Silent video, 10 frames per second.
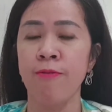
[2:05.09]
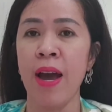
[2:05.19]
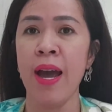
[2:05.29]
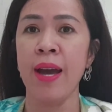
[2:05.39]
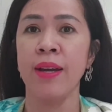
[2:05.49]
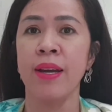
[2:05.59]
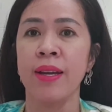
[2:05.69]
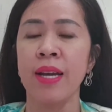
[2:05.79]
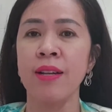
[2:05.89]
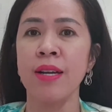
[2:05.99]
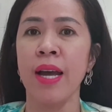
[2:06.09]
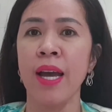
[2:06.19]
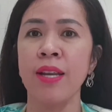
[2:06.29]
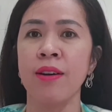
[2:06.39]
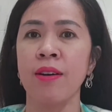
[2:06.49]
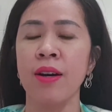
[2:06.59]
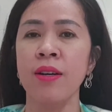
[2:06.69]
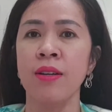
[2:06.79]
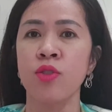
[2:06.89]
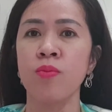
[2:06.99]
và cái thứ hai
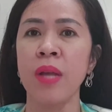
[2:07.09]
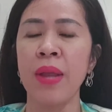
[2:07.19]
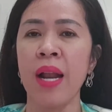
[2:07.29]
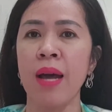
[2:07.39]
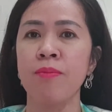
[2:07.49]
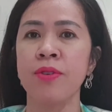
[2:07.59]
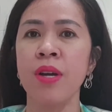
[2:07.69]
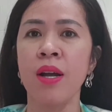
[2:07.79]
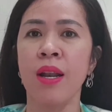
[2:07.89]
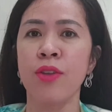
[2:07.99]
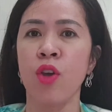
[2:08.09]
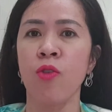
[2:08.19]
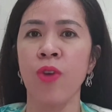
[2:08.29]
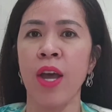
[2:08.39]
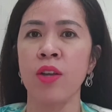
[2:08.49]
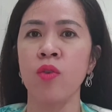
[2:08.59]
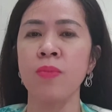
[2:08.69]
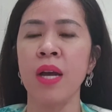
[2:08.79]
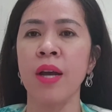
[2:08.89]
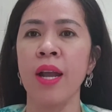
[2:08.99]
nữa chúng ta đang làm rất là nhiều việc
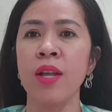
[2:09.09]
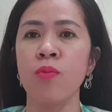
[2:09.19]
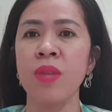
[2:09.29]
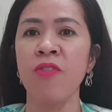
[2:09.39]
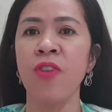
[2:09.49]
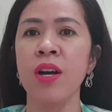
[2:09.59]
chúng ta nghĩ là chúng ta